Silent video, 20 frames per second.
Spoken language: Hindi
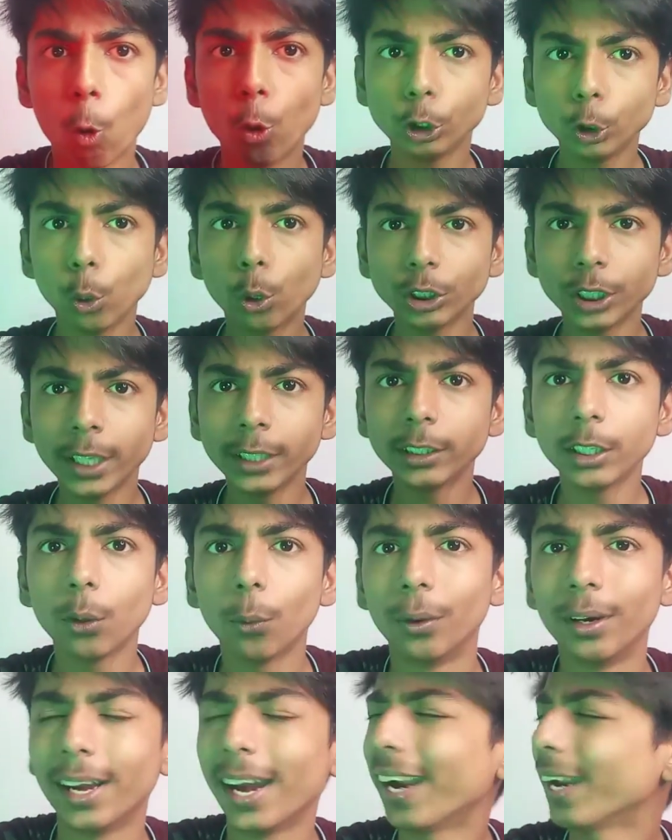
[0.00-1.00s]
ओडियो को जानते
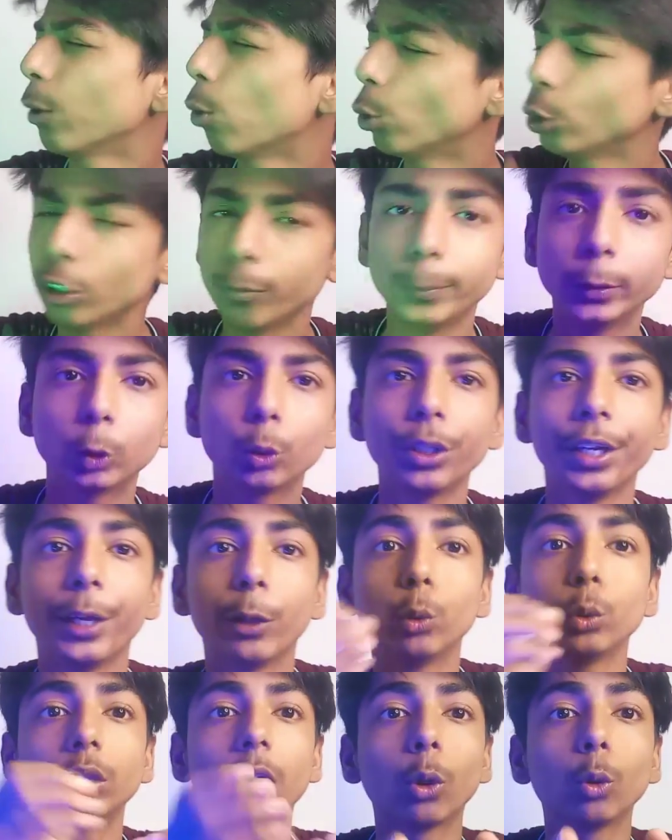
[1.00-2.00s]
हो अरे ओडियो बिस्कुट
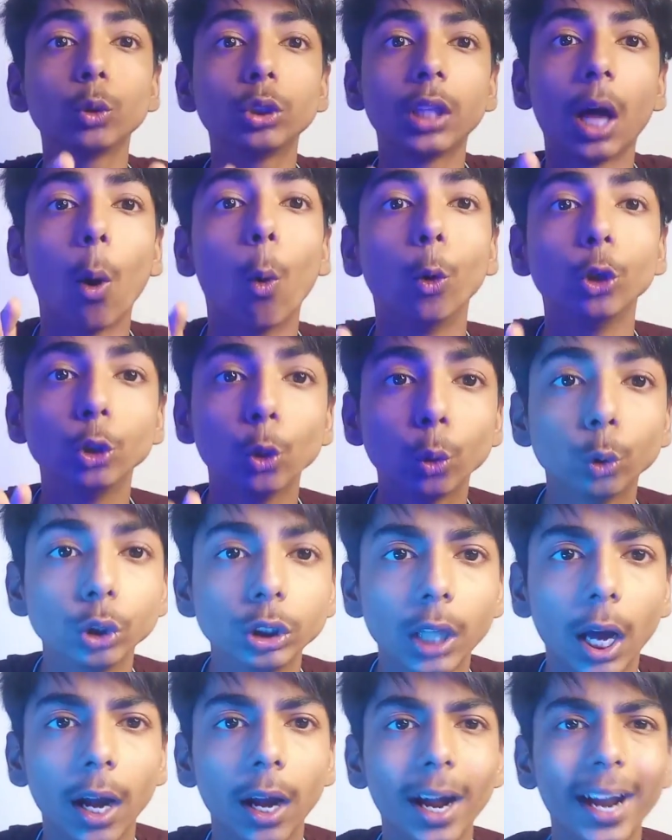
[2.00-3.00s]
नहीं कुत्ता कुत्ता ओरियो
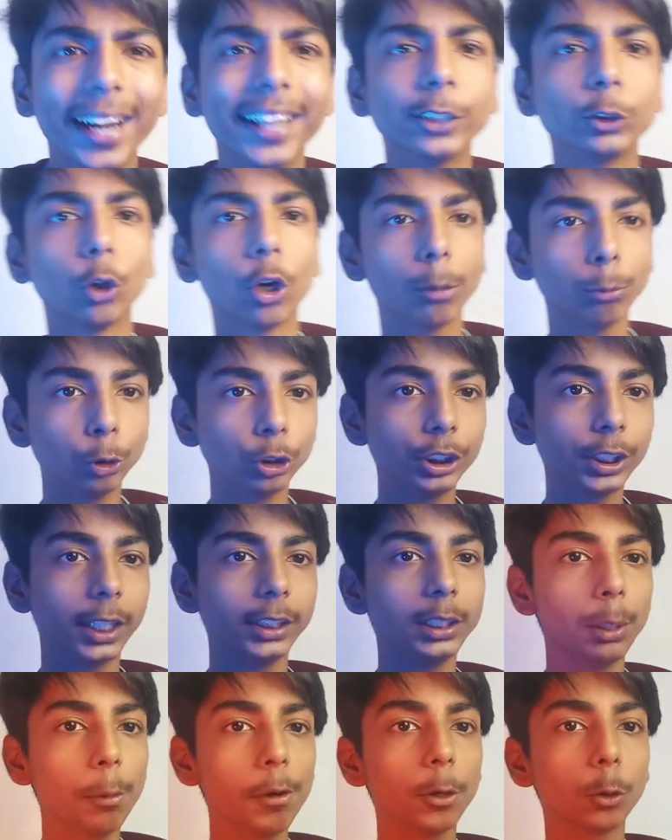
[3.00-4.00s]
कुत्ता अरे सौरभ जोशी का
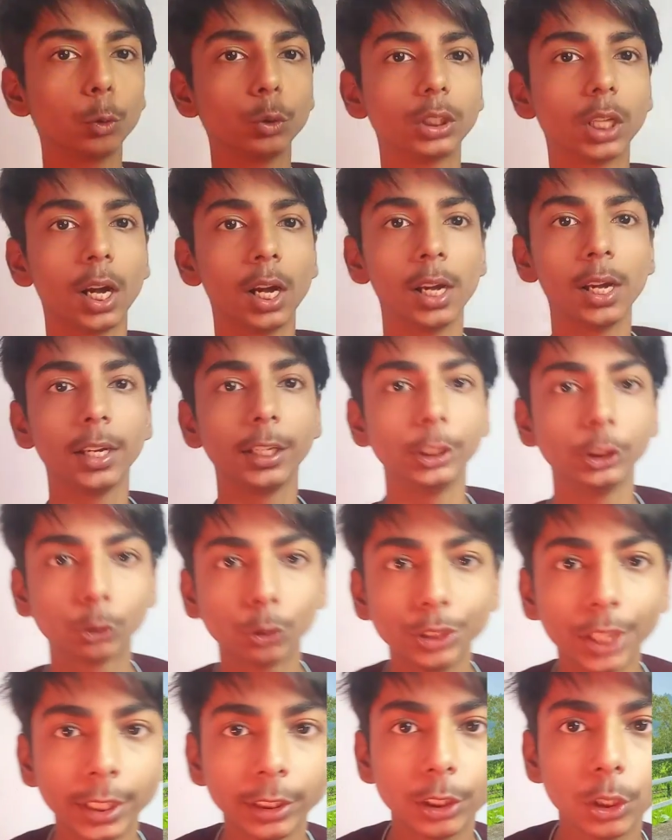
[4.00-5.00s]
ये वाला कुत्ता
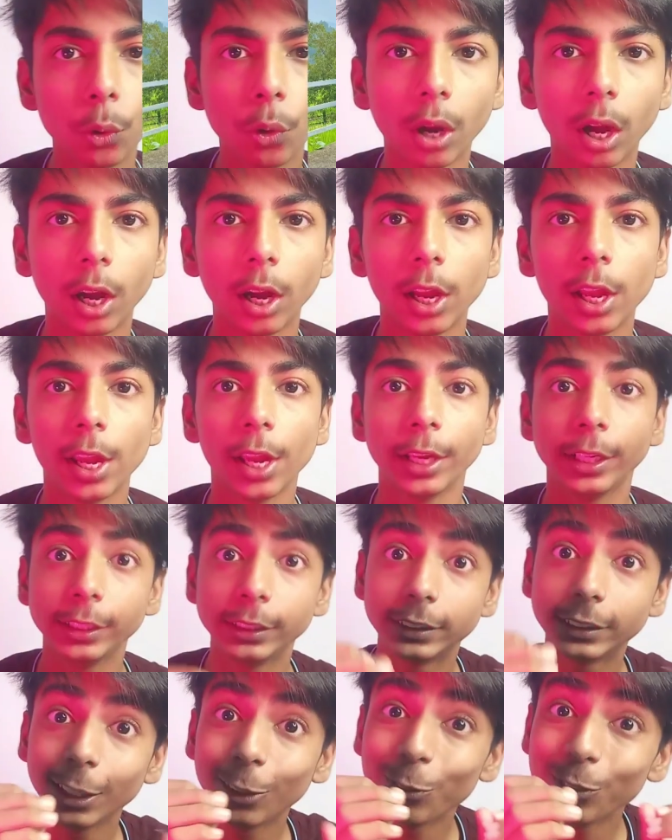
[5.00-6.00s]
इसको जानते हो ना
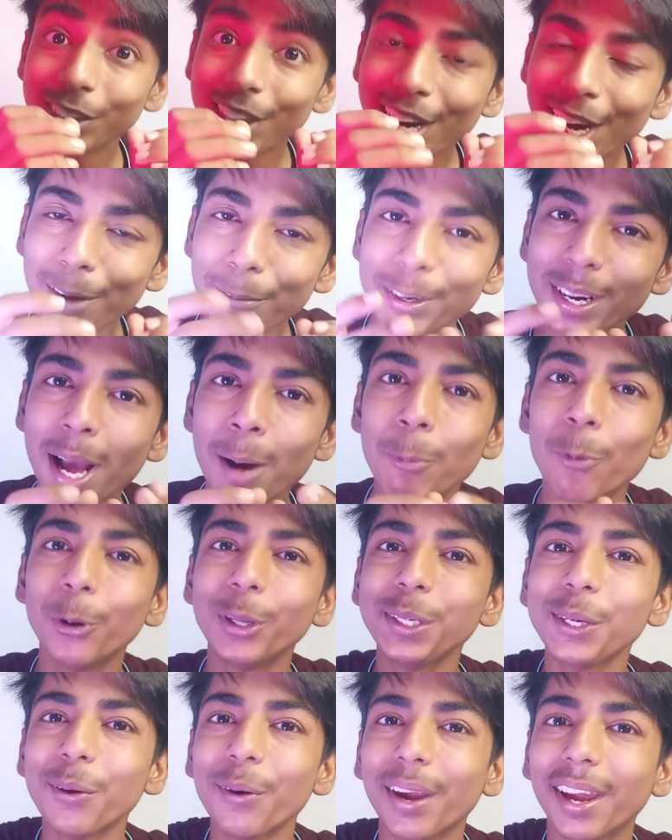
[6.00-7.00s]
इसके कुत्ते का भी नाम
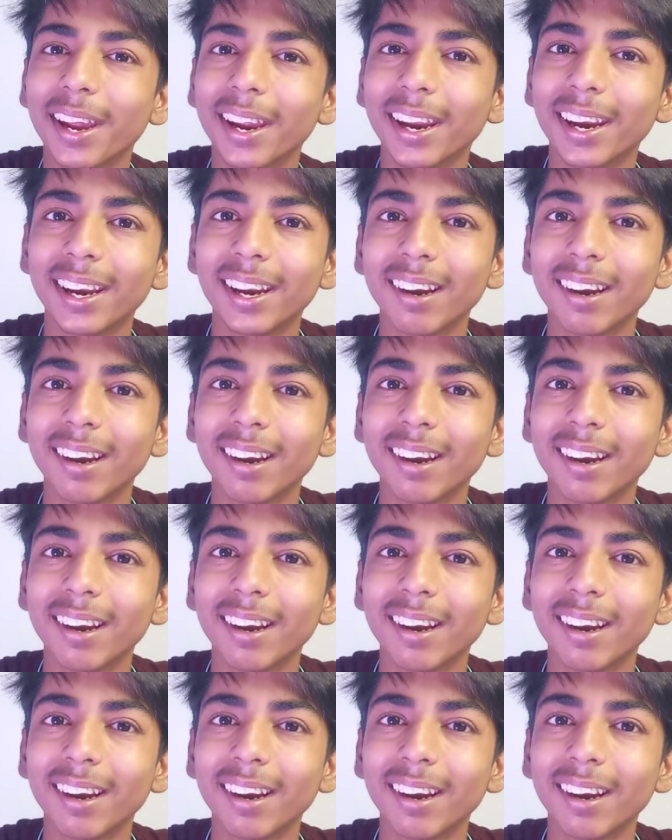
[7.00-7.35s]
ओरियो है